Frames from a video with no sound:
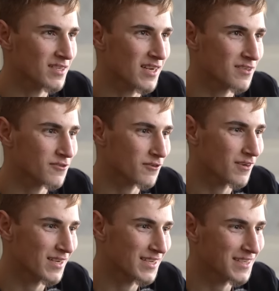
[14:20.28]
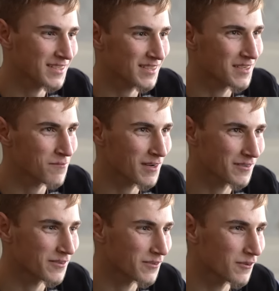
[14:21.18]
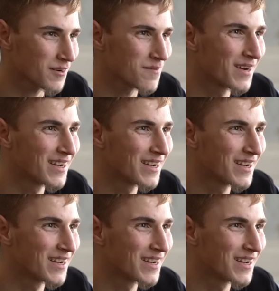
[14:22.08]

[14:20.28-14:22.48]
знать, что я есть, а не падаю духом.